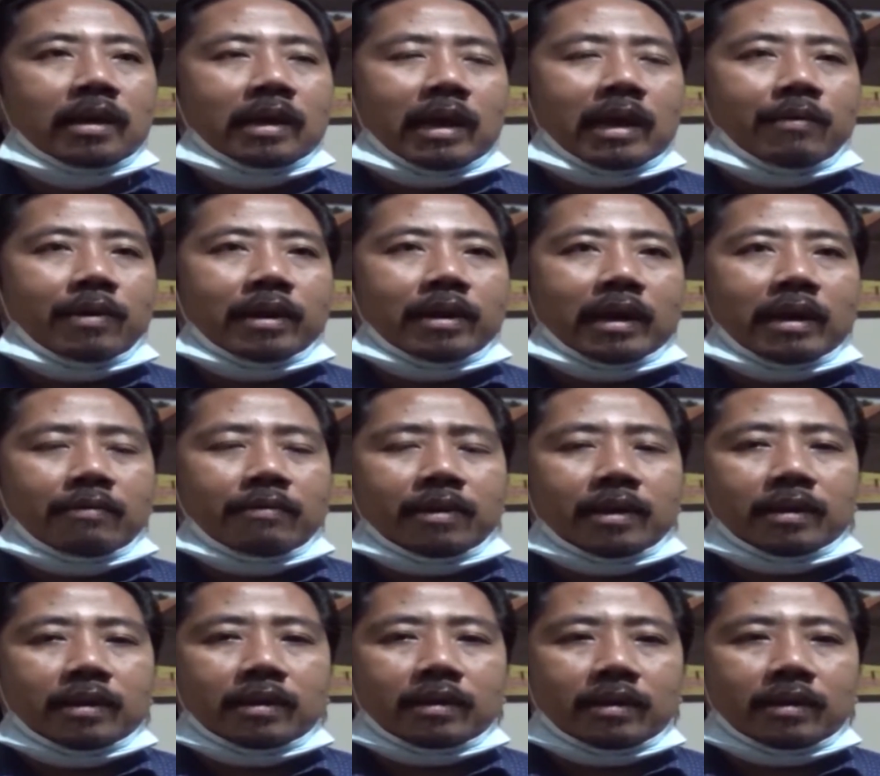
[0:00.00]

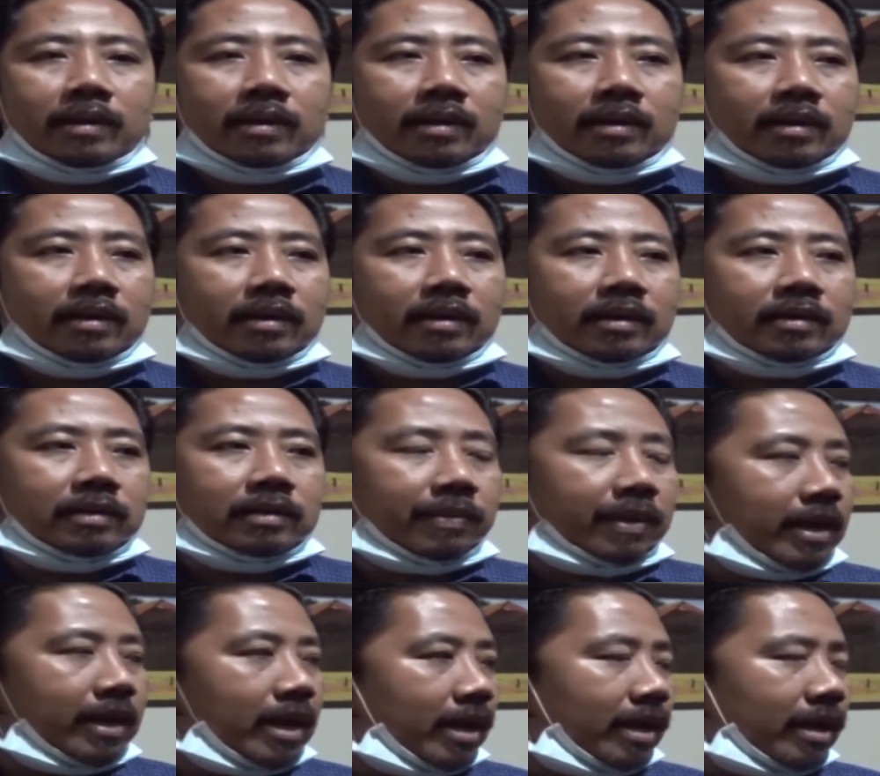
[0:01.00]
kawan-kawan e, di
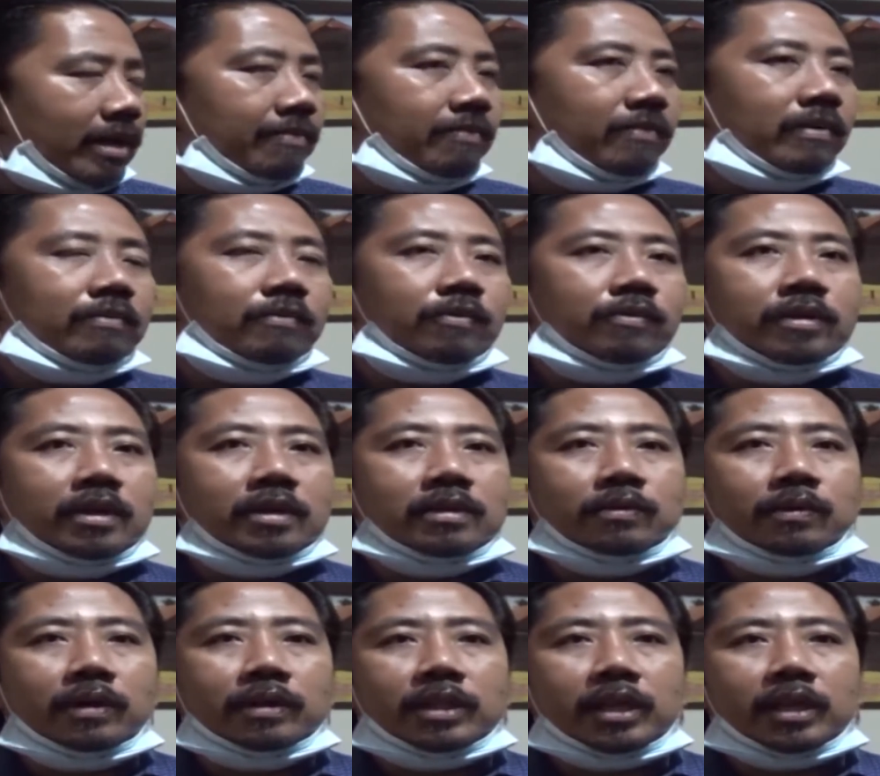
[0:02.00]
PDAM, kemudian
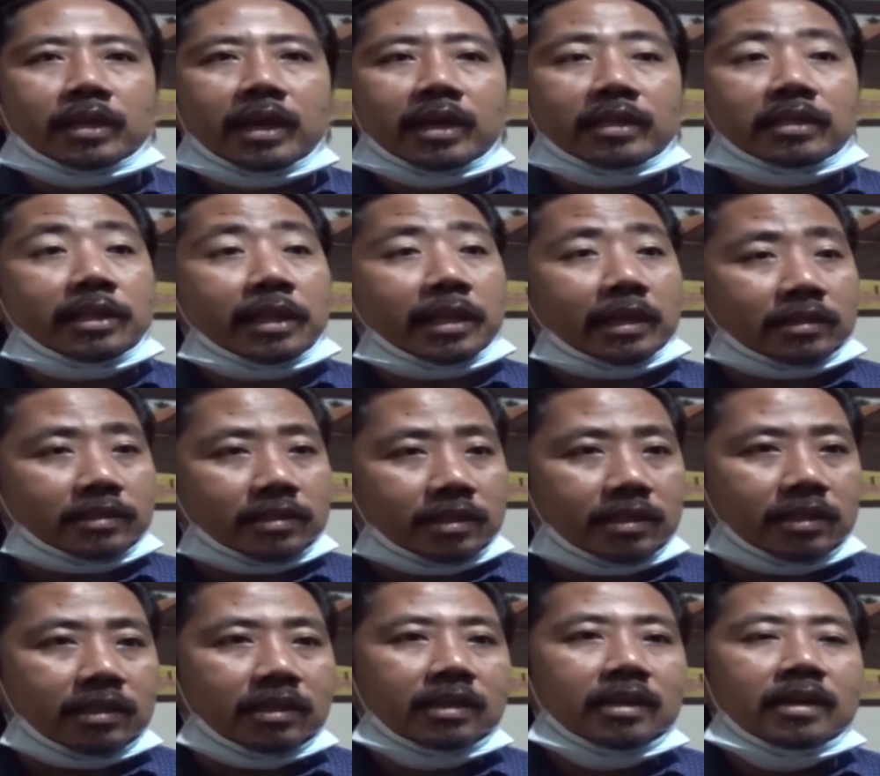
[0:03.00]
juga terkait
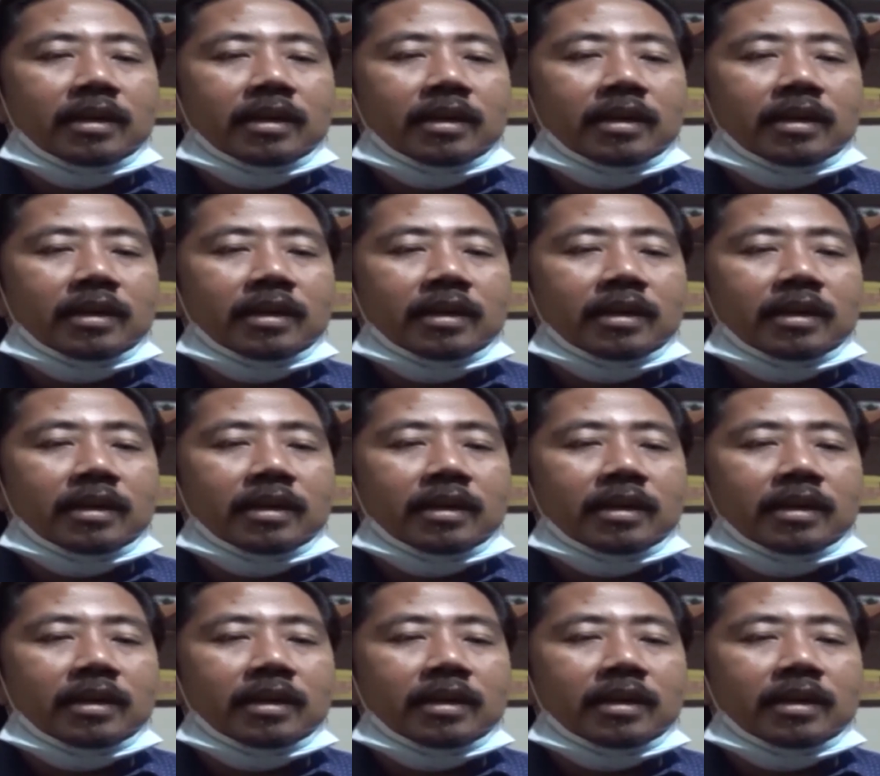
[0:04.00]
direksi